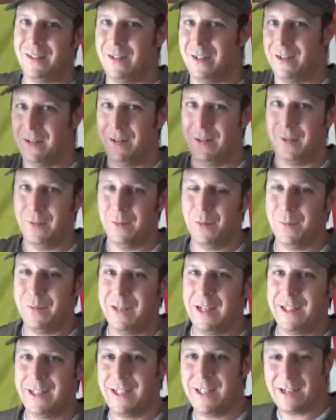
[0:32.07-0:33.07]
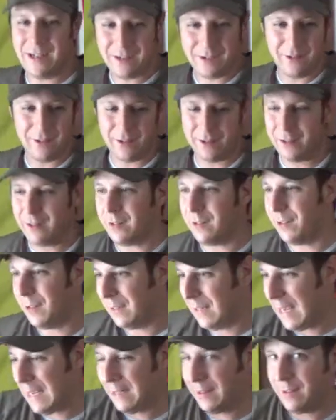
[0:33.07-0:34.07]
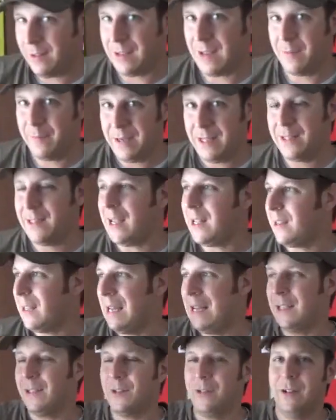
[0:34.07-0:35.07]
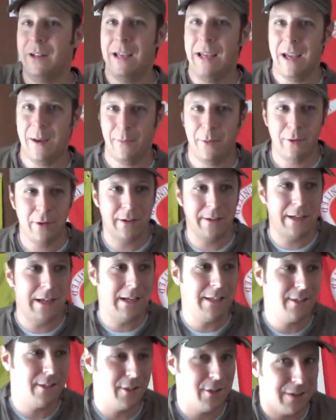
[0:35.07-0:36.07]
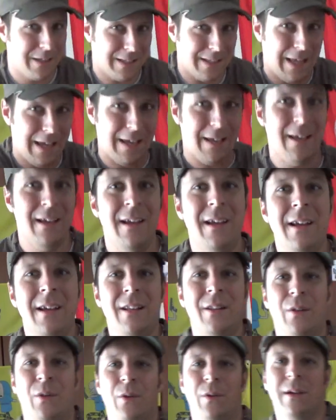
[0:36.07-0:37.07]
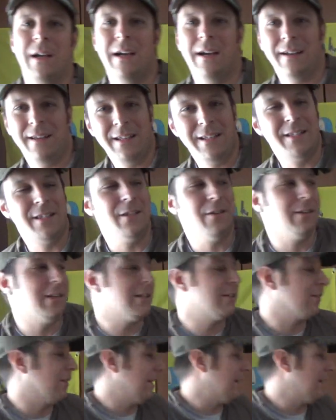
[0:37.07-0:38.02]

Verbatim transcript: トの友達が来るとライトが見てたその部屋もクリア続けての方が必要ですよ